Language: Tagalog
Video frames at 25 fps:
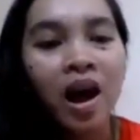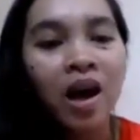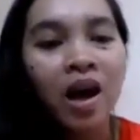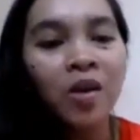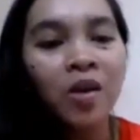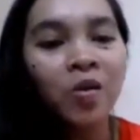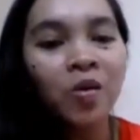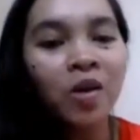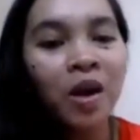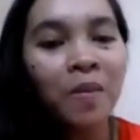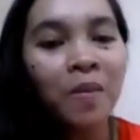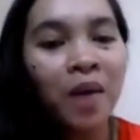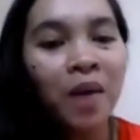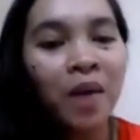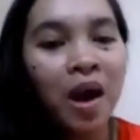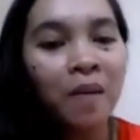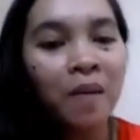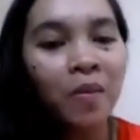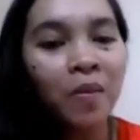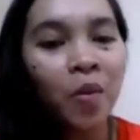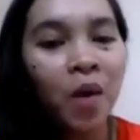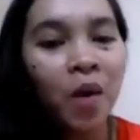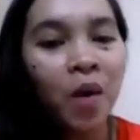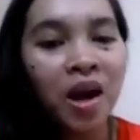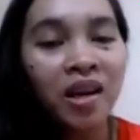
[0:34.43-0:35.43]
Ano nga ba
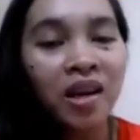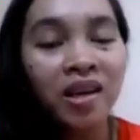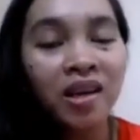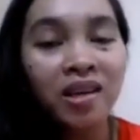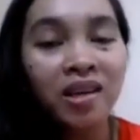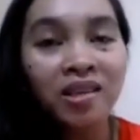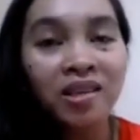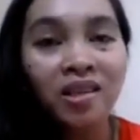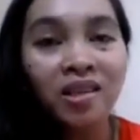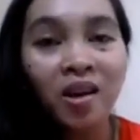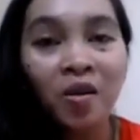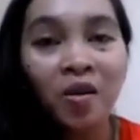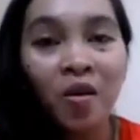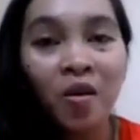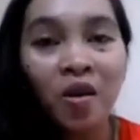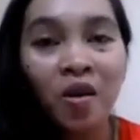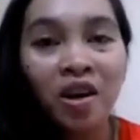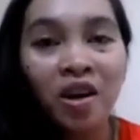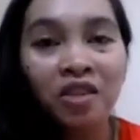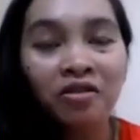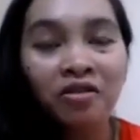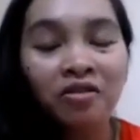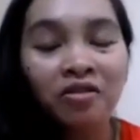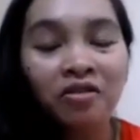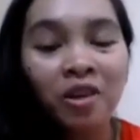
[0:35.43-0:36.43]
ang buhay ng isang
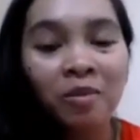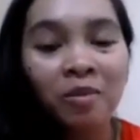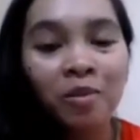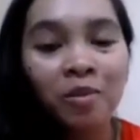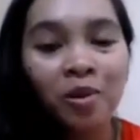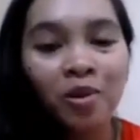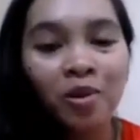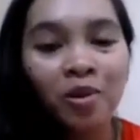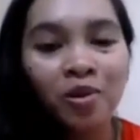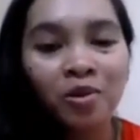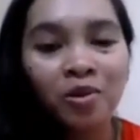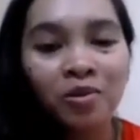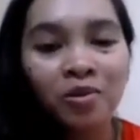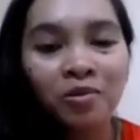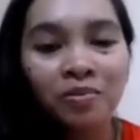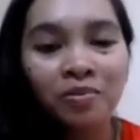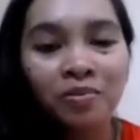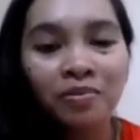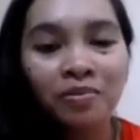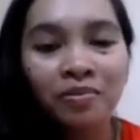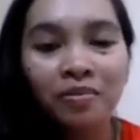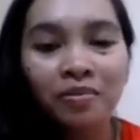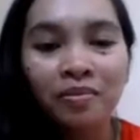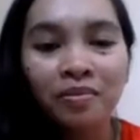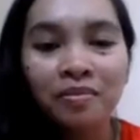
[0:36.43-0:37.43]
OFW?
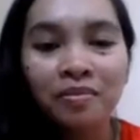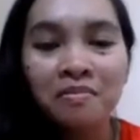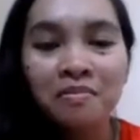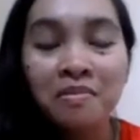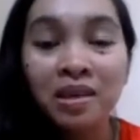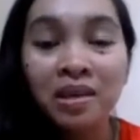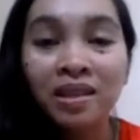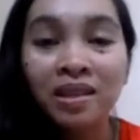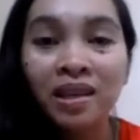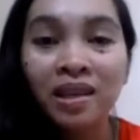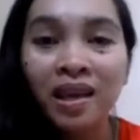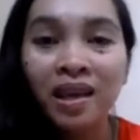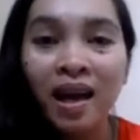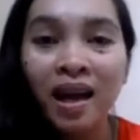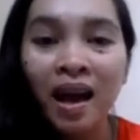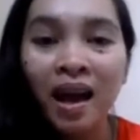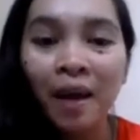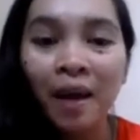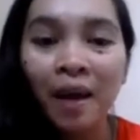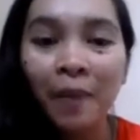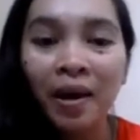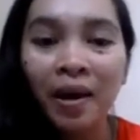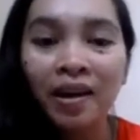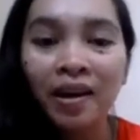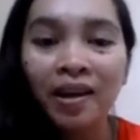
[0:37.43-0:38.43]
Masaya
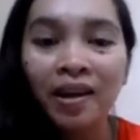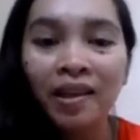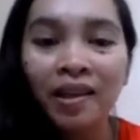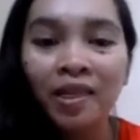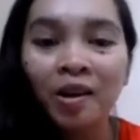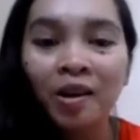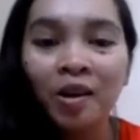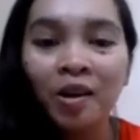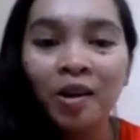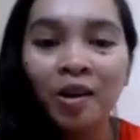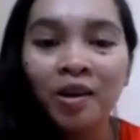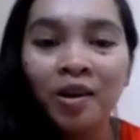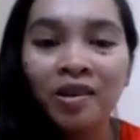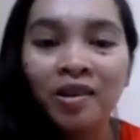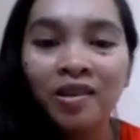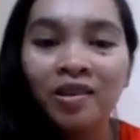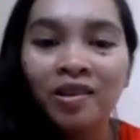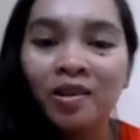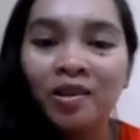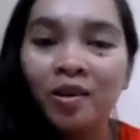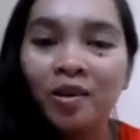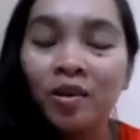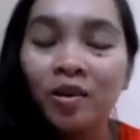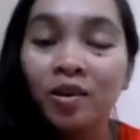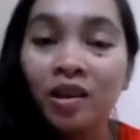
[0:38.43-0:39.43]
nga ba dito?
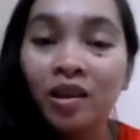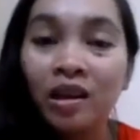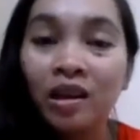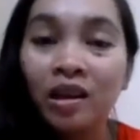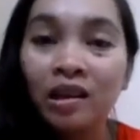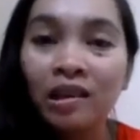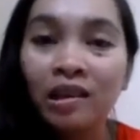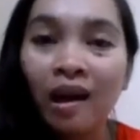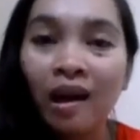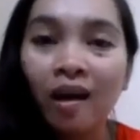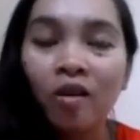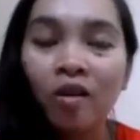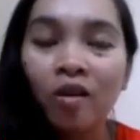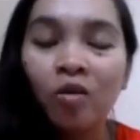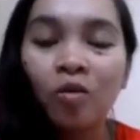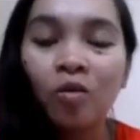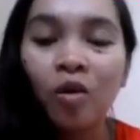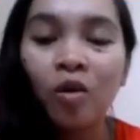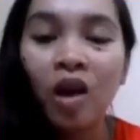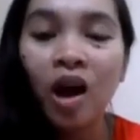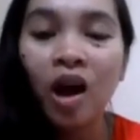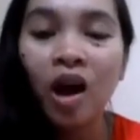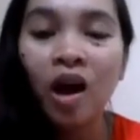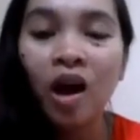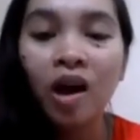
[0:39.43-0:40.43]
O tinatago
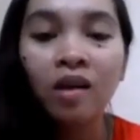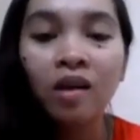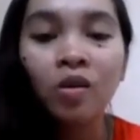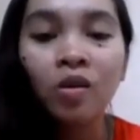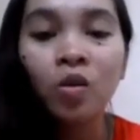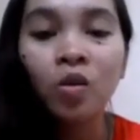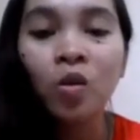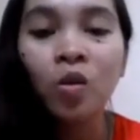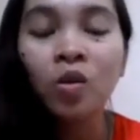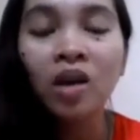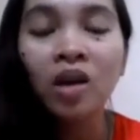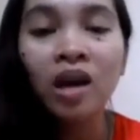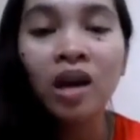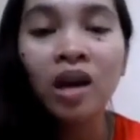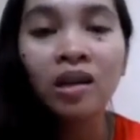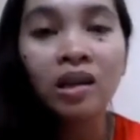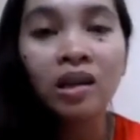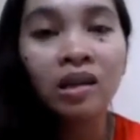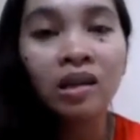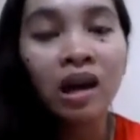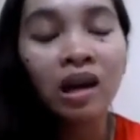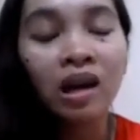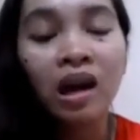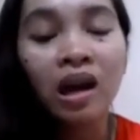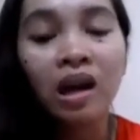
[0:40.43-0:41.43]
mo lang ang tunay
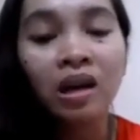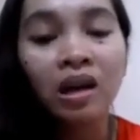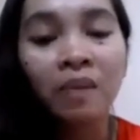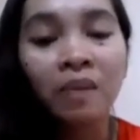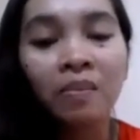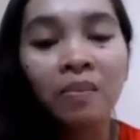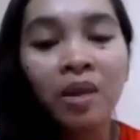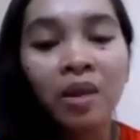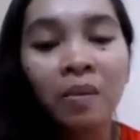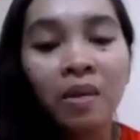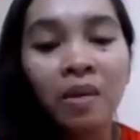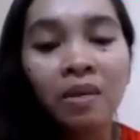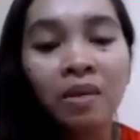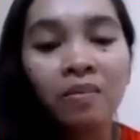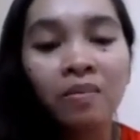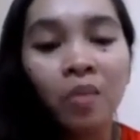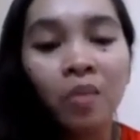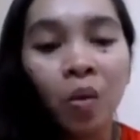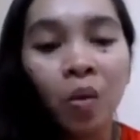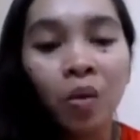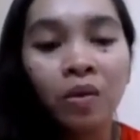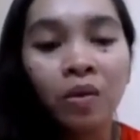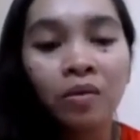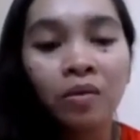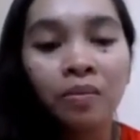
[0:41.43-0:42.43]
na nararamdaman
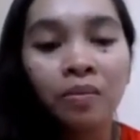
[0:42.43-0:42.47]
mo?